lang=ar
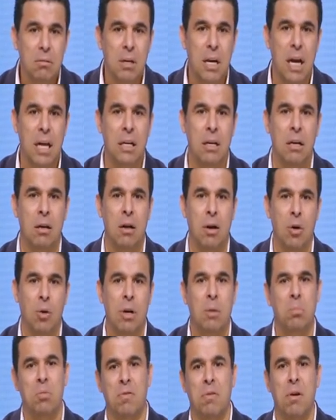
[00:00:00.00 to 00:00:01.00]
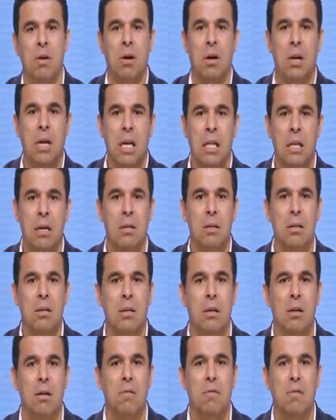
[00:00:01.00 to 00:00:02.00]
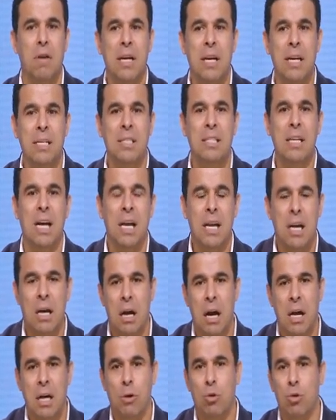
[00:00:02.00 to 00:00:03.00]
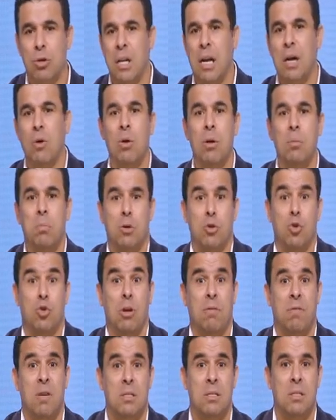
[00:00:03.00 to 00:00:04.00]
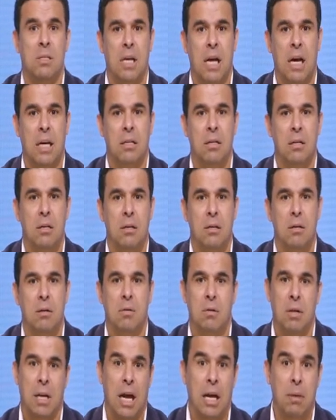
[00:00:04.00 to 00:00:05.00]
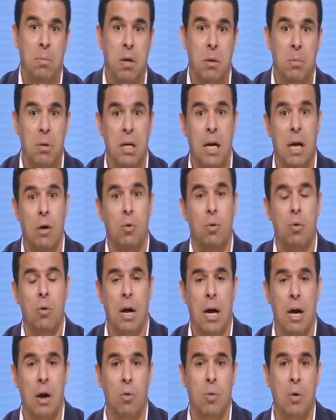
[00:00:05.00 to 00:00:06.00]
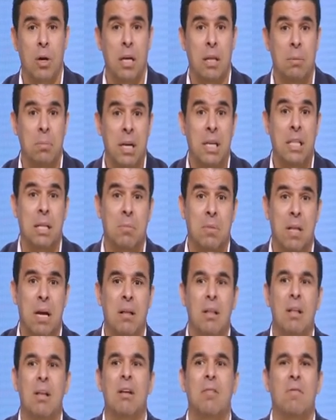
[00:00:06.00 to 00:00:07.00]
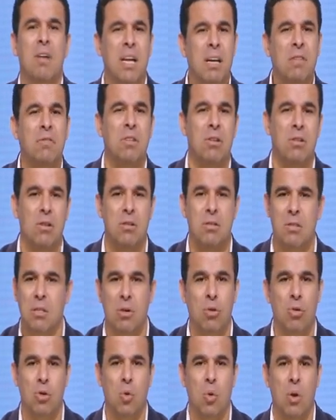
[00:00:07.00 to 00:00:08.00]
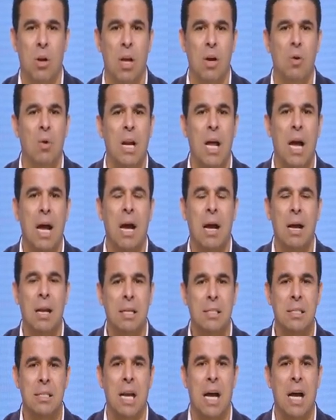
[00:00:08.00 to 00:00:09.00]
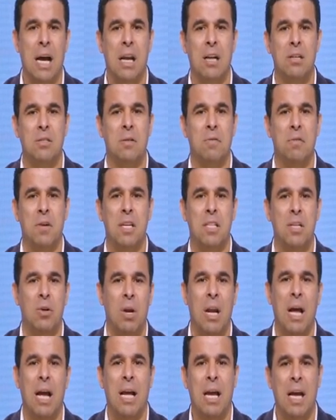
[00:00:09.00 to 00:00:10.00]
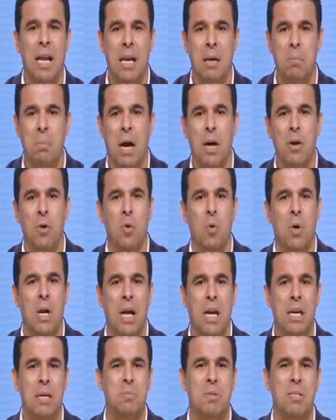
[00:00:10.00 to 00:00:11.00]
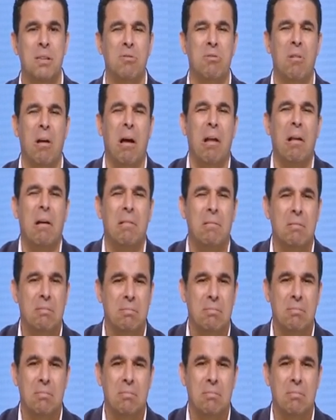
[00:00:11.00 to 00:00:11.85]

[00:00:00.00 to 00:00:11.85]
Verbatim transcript: يعني هو بيفكر كده فالناس دي انا انا كنت الاول بستفز يعني لعيب كبير او او كده بيكتب ده فعرفت القصه قلت والله ولا هنزل حاجه على صفحتي ولا هتكلم عنه ولا هجيب سيرته خلاص